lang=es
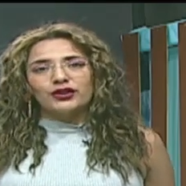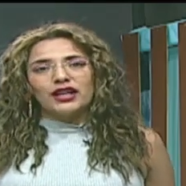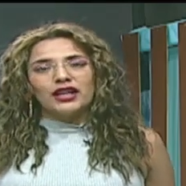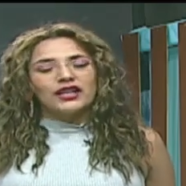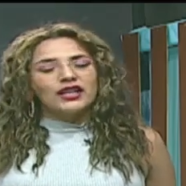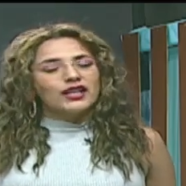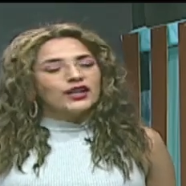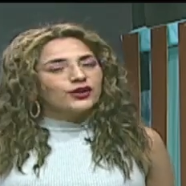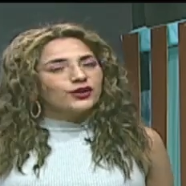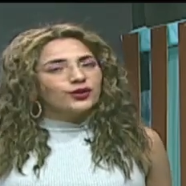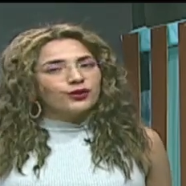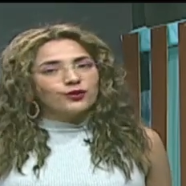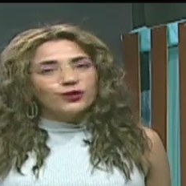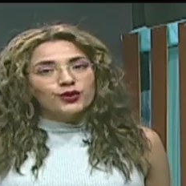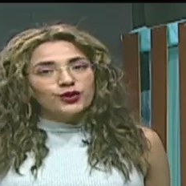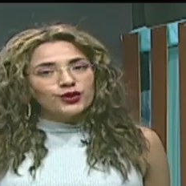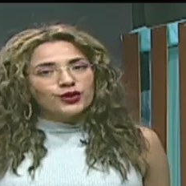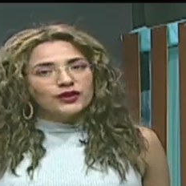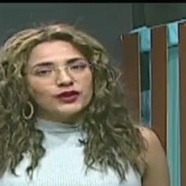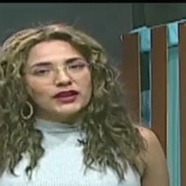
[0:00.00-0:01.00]
Son
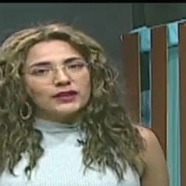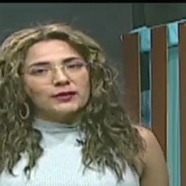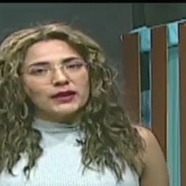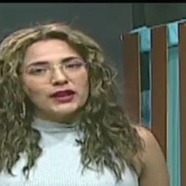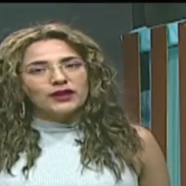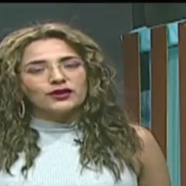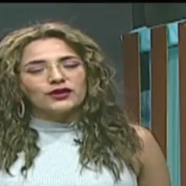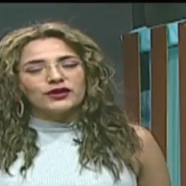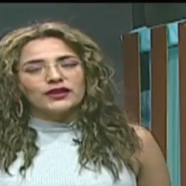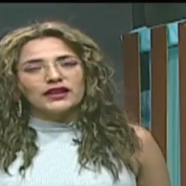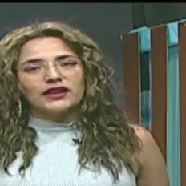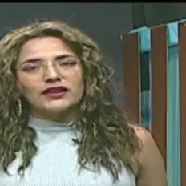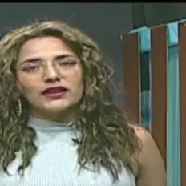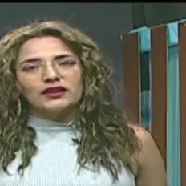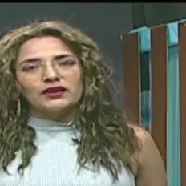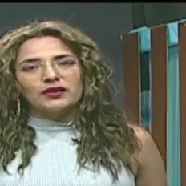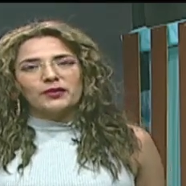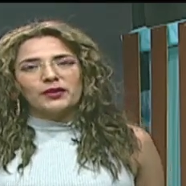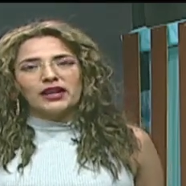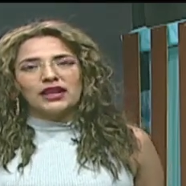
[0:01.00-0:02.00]
muchos aspectos y el reto
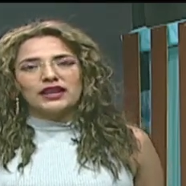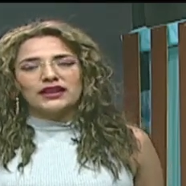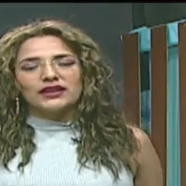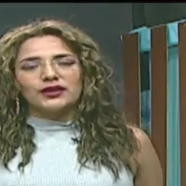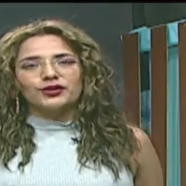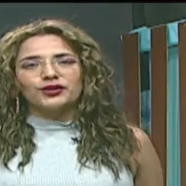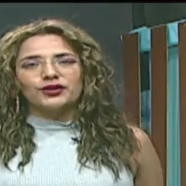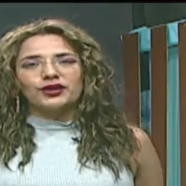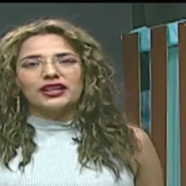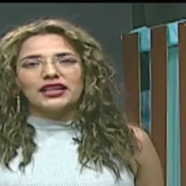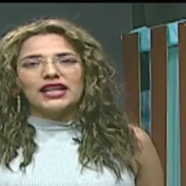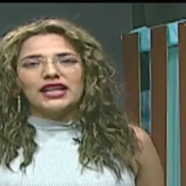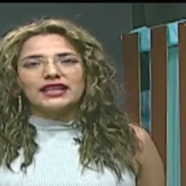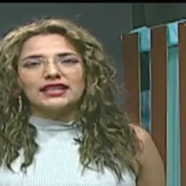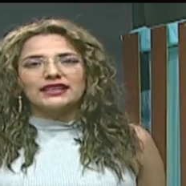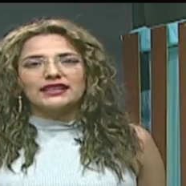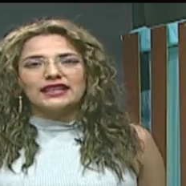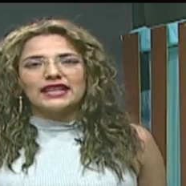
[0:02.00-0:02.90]
para las autoridades